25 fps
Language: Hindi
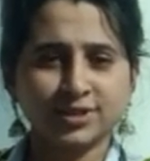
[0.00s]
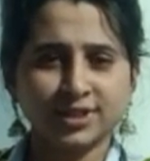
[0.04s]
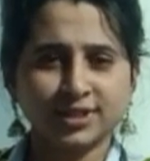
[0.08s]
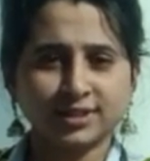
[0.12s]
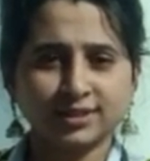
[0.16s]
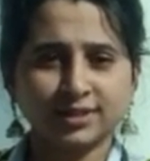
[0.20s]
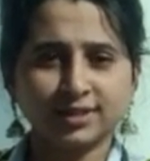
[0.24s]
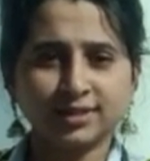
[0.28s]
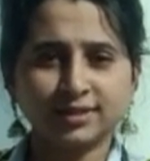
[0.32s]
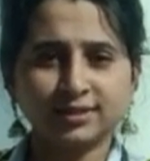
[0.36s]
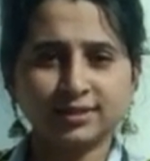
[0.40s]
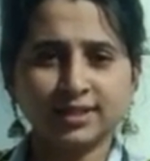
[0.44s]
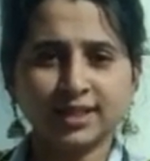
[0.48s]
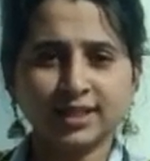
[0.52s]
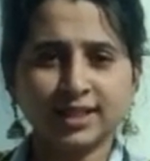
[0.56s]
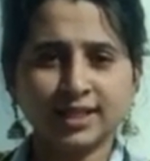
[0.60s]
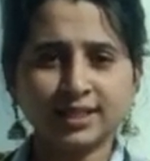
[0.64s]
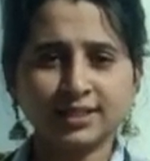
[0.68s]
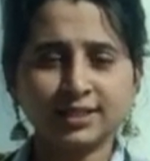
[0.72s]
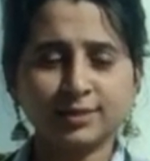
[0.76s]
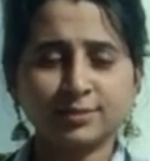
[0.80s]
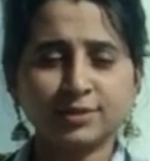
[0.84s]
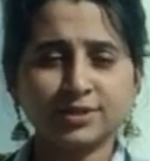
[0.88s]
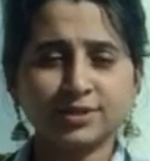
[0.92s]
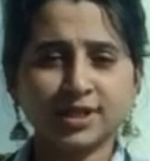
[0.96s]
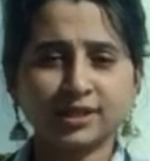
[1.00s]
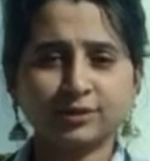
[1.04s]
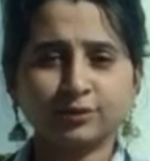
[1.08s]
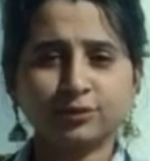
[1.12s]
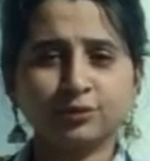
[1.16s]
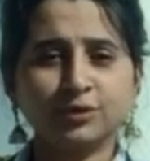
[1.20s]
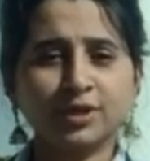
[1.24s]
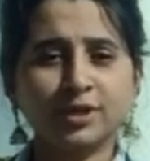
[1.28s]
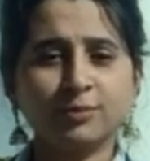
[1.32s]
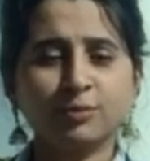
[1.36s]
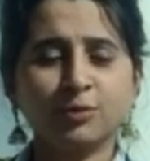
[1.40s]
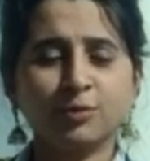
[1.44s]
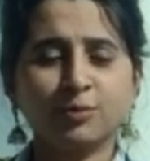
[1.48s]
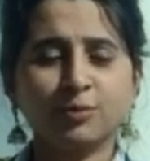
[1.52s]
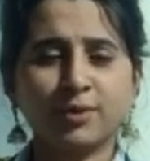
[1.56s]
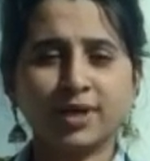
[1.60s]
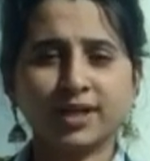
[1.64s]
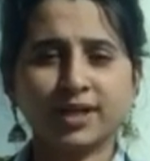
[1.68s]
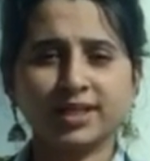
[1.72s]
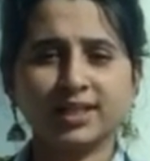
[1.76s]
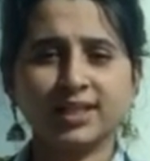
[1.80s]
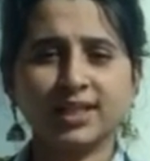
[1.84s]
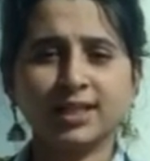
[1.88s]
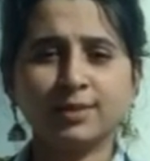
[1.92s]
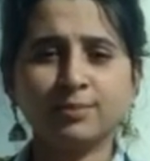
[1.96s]
सर दर्द है ये बाजार खुद एक
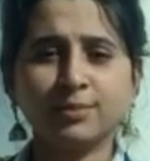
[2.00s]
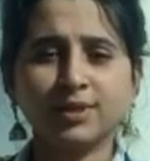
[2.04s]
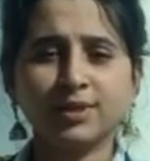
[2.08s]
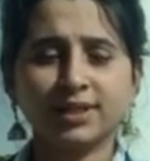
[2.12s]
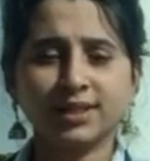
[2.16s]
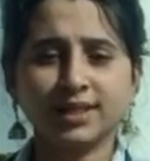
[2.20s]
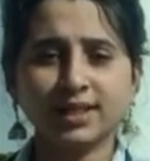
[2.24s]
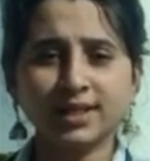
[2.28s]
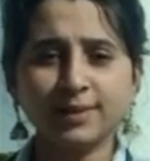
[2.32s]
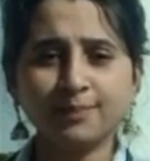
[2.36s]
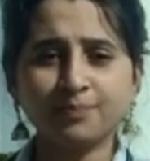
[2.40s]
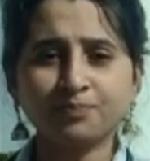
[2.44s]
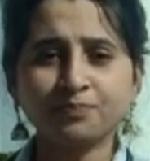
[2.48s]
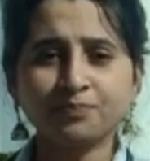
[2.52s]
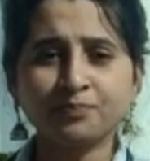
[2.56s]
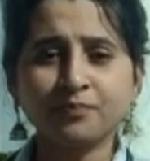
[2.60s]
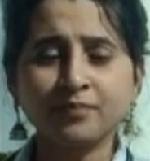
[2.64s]
बीमारी नहीं बल्कि